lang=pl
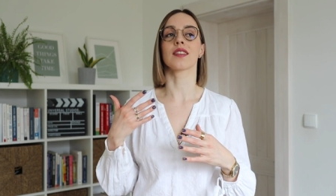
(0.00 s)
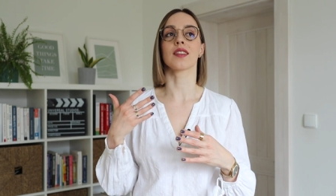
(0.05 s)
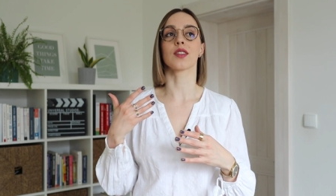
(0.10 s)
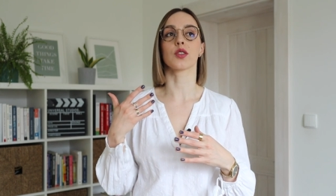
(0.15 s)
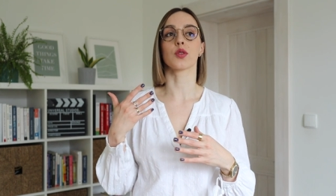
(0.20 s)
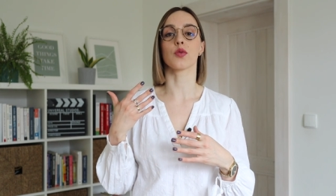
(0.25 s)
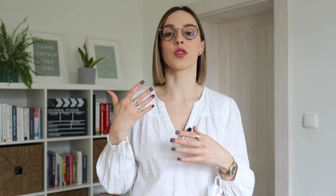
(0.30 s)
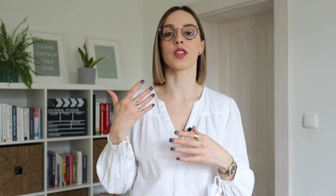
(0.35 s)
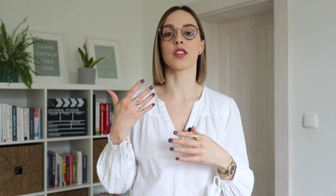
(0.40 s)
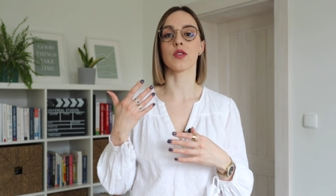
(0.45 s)
e,
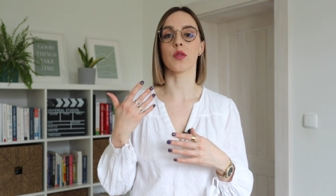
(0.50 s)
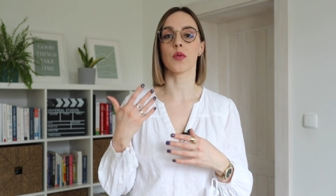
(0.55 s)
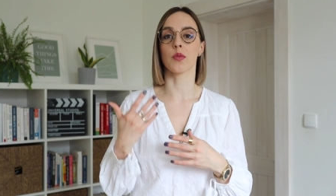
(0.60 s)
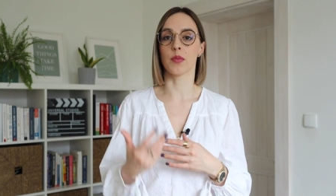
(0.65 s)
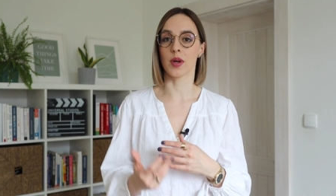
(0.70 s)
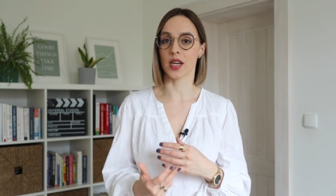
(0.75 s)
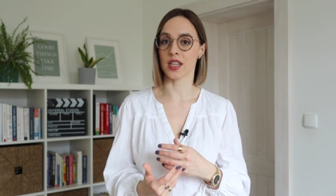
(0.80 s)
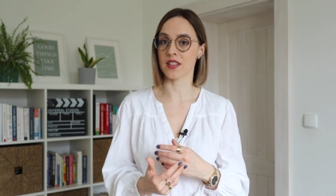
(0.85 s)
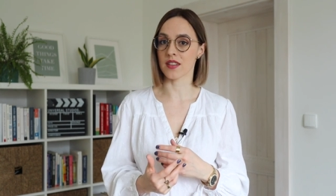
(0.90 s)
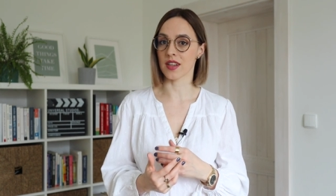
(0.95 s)
które są
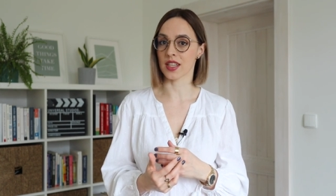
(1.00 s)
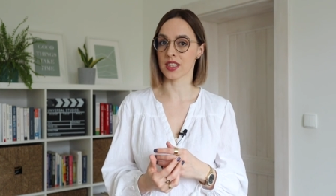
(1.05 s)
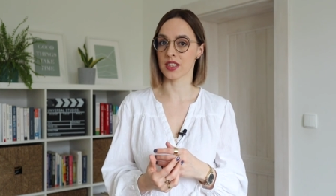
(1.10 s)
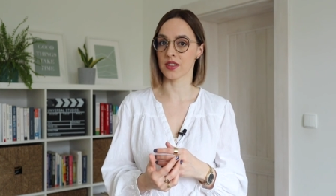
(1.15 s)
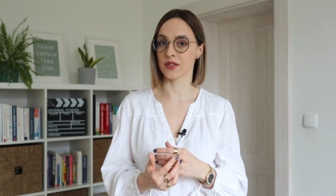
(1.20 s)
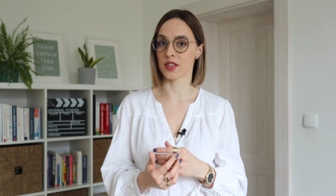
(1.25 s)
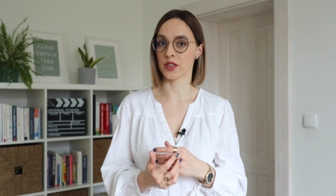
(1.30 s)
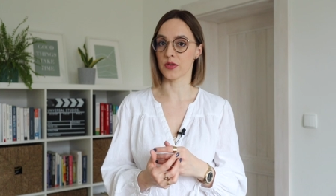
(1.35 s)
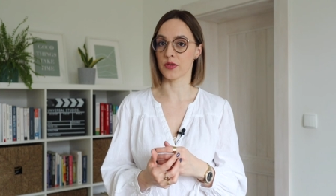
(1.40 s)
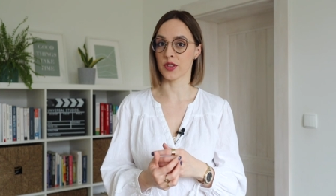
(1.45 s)
bardzo
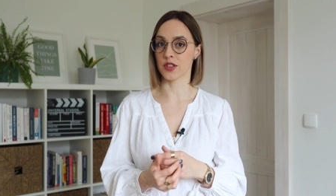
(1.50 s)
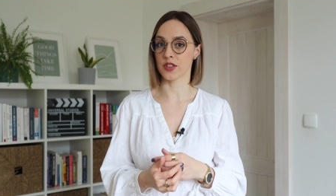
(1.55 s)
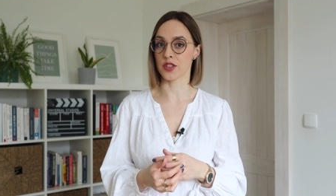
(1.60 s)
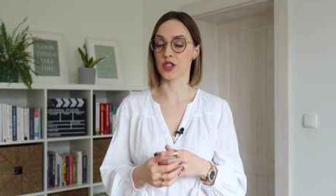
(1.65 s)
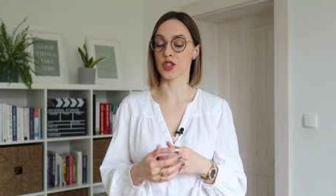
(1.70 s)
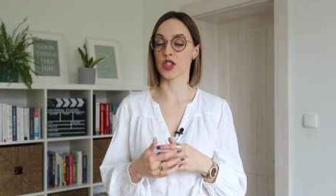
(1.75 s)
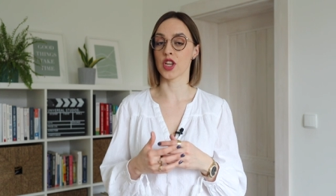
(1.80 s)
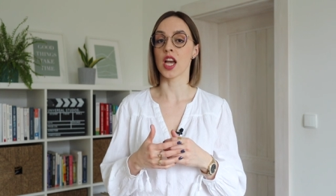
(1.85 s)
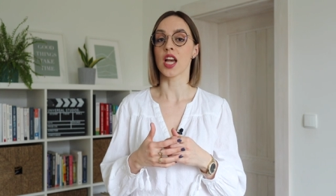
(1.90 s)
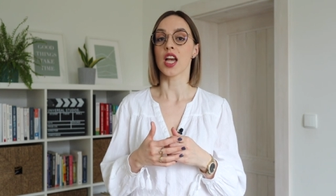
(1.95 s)
aktywne
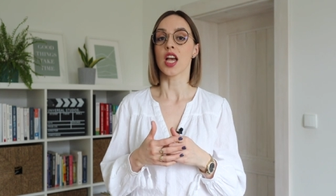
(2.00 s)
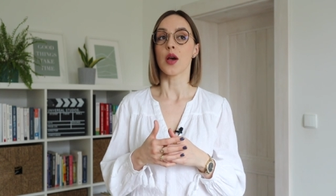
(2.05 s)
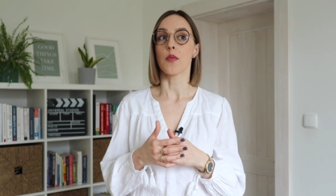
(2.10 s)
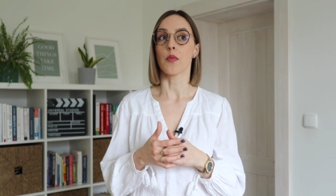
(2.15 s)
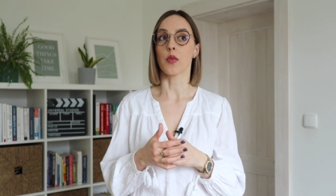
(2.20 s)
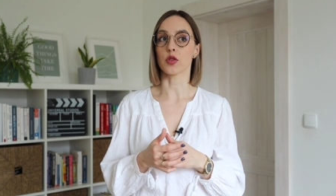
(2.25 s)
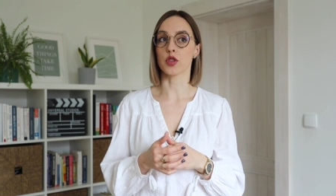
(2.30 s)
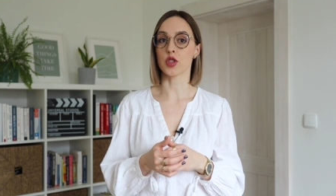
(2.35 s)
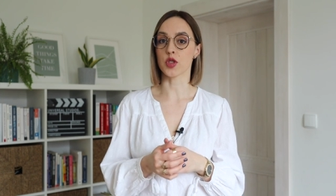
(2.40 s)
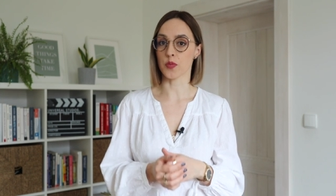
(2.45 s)
fizycznie,
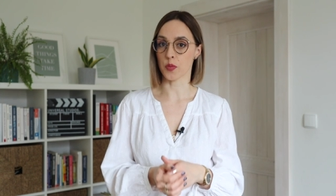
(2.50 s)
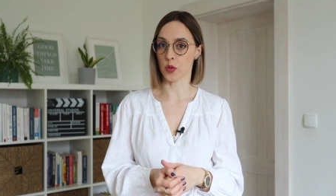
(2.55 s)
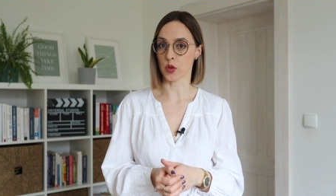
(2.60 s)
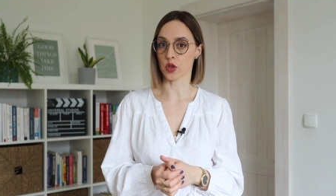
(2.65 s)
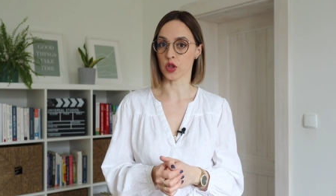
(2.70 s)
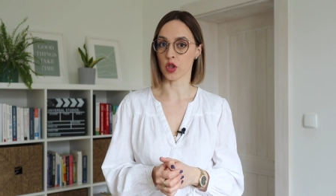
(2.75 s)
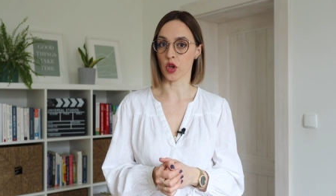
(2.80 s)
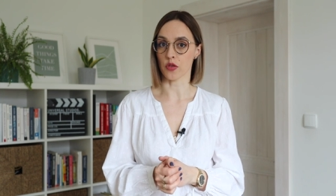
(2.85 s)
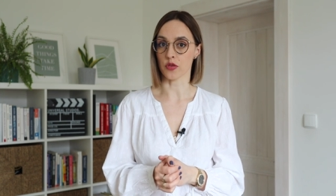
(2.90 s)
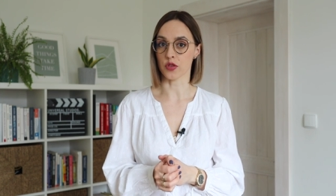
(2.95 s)
pod
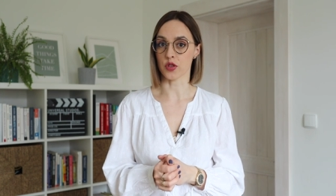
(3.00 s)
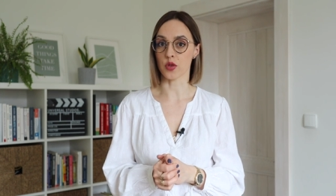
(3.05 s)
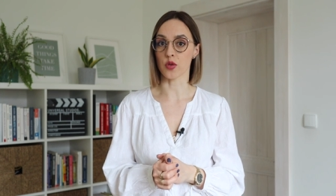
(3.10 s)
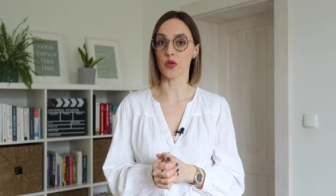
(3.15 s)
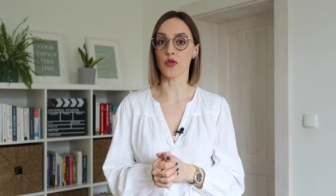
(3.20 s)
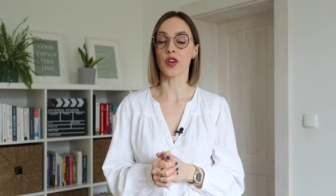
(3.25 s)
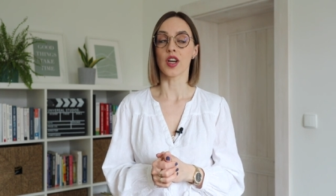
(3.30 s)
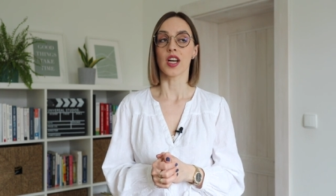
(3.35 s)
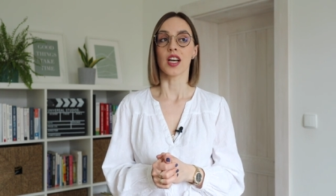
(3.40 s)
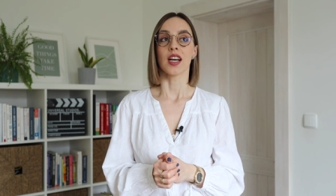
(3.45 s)

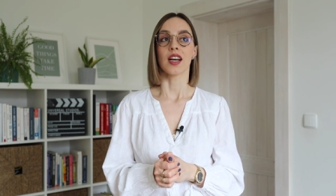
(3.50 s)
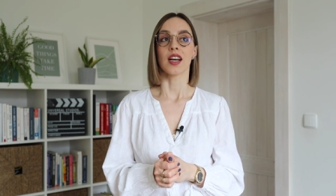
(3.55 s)
sportowców,